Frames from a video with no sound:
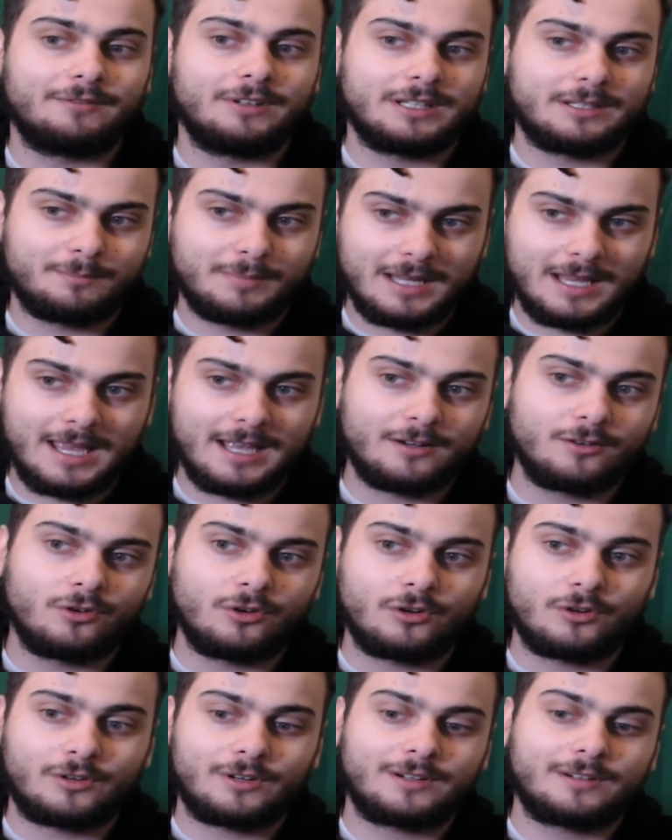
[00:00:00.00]
vi
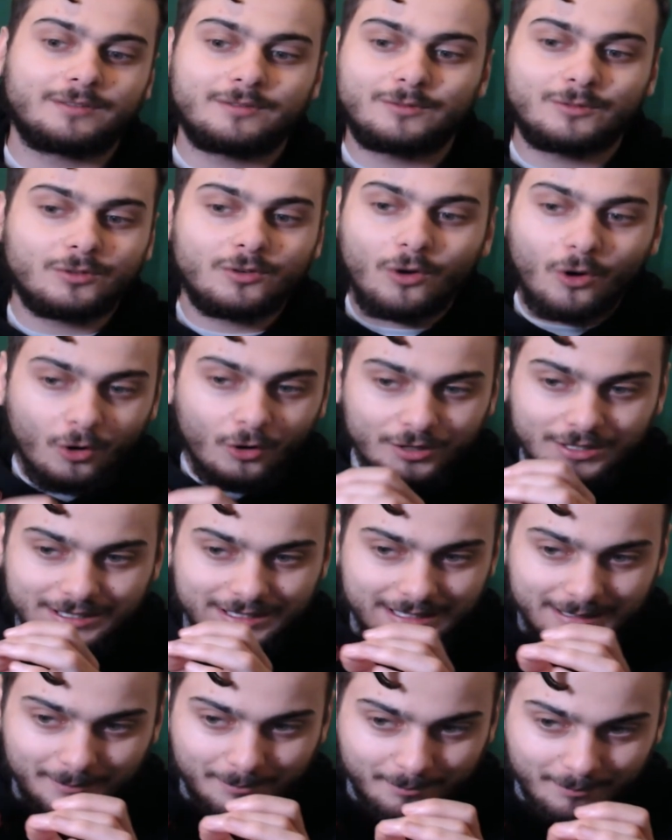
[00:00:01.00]
spiego
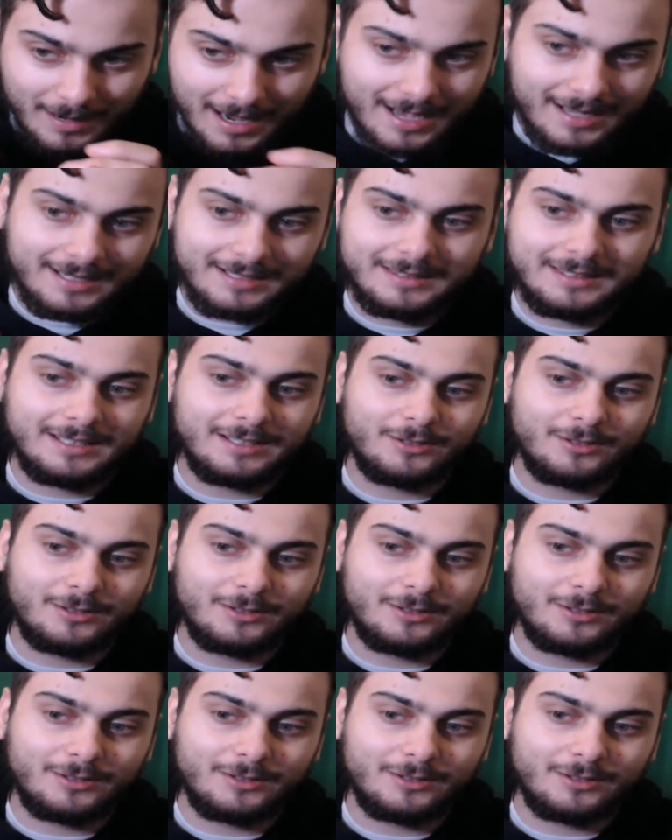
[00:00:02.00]
ogni parte